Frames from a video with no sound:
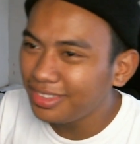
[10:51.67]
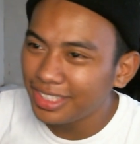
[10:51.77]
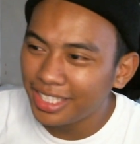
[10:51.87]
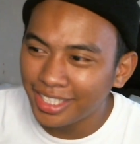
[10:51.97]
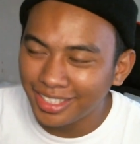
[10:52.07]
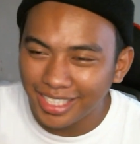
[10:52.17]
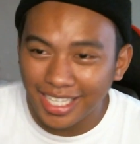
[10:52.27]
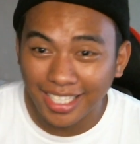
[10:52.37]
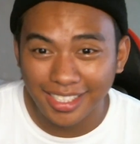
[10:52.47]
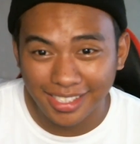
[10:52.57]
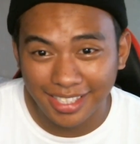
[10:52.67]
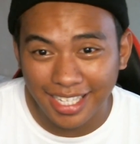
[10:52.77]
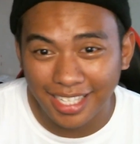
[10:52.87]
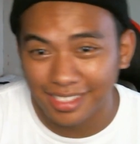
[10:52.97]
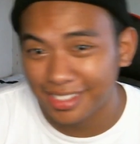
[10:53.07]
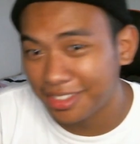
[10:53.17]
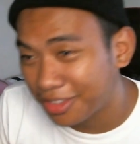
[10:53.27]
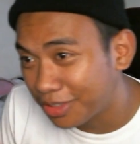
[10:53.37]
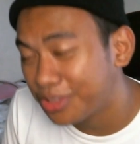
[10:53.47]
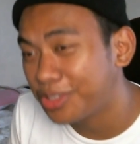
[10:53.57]
And yeah guys, if that is it
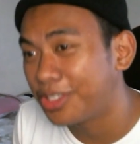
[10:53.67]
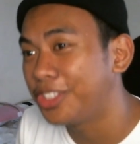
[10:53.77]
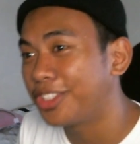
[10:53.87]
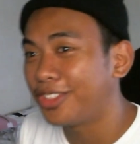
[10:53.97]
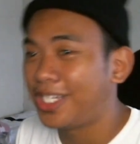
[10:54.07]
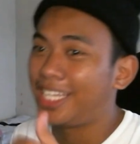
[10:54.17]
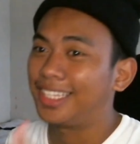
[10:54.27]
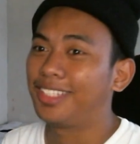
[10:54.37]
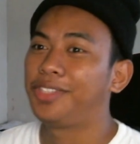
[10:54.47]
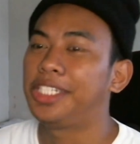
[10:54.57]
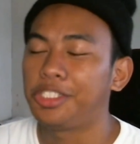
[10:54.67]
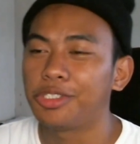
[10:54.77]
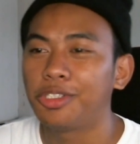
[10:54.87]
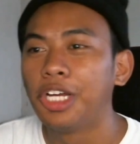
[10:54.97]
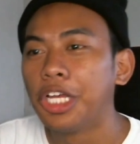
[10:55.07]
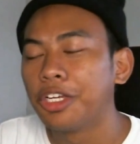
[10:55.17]
yung nagustuhan nyo to, like the video.